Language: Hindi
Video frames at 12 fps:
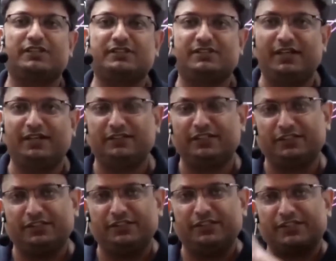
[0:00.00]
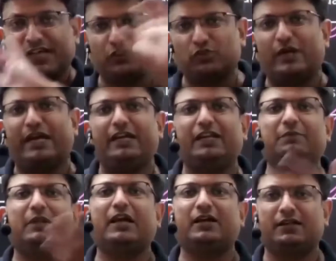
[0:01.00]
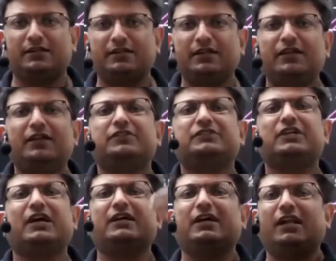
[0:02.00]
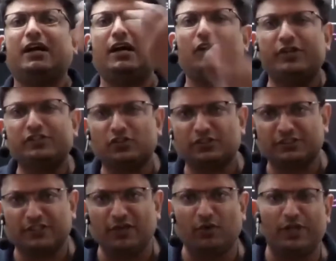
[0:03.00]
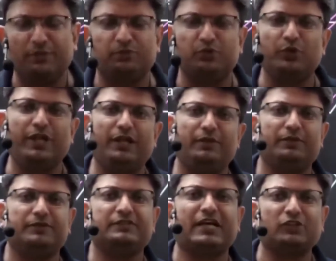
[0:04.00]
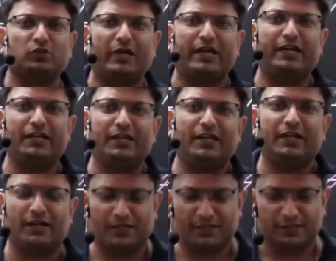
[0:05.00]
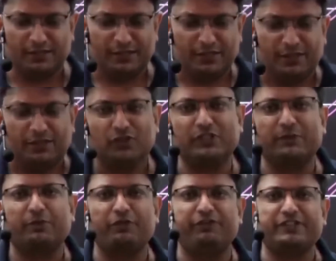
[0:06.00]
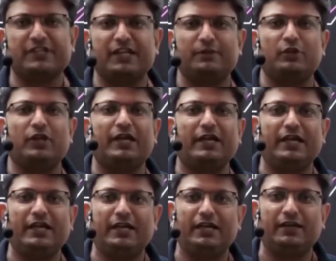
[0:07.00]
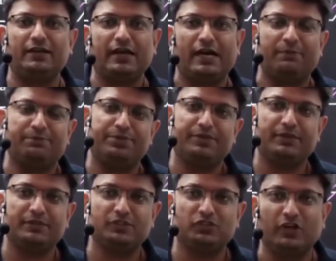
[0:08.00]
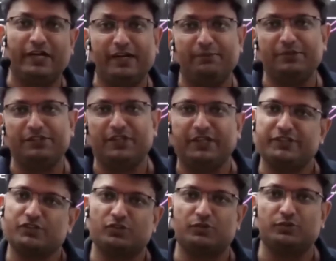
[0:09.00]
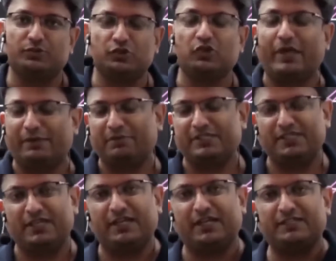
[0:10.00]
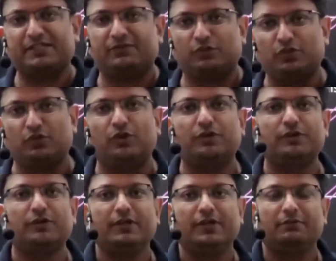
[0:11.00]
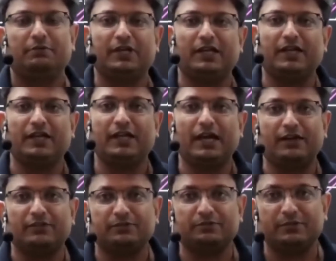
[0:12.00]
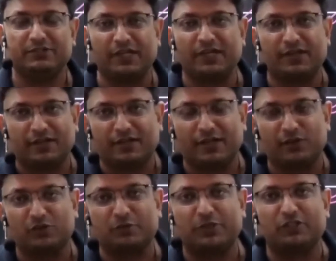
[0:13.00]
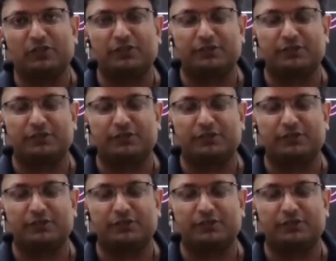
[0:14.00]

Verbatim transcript: सीट थी सातों आई मिलाकर ज़्यादा लगा लो एक होंगी पूरी सातों आईआईटी लगाकर तो जब प्रोफेसर ने बोला कि आप जॉइंट एडमिशन टेस्ट टू जो एमएससी का टेस्ट है वो दो मैंने कहा यार उसमें सर के उसमें तो